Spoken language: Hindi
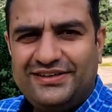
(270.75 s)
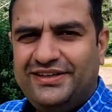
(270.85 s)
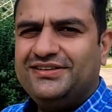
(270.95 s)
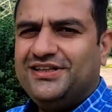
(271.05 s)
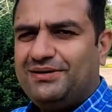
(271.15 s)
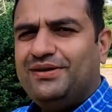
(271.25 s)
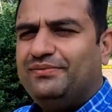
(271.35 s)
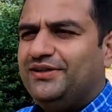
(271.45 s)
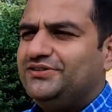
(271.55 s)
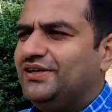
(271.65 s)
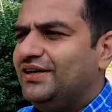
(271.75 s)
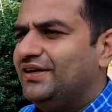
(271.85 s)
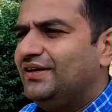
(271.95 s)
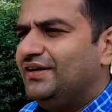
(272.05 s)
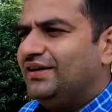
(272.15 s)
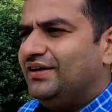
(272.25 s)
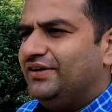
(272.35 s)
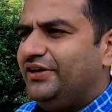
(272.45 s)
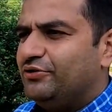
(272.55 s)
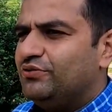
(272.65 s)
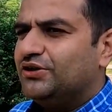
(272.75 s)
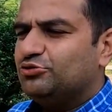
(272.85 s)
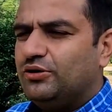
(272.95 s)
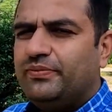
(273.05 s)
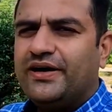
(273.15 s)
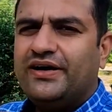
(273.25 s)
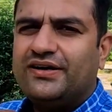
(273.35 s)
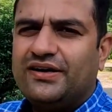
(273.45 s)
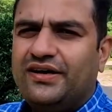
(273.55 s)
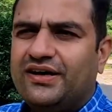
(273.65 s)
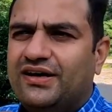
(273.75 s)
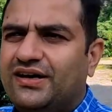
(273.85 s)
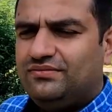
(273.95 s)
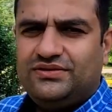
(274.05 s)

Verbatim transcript: तीन एक साल बाद मैं इंशाल्लाह देखूंगा इसको अपग्रेड करने का